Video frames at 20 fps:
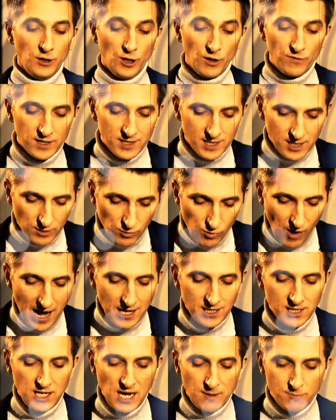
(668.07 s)
Nowe
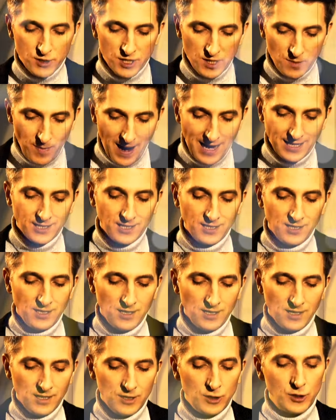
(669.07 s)
sytuacje,
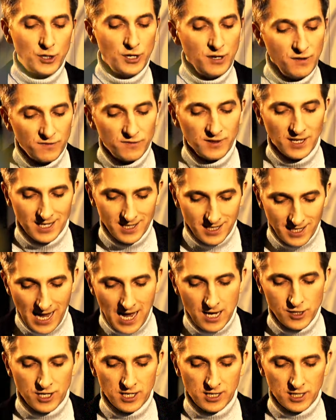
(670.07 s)
przypadki i dziwne
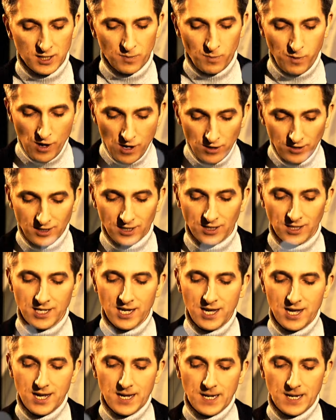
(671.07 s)
zdarzeń sploty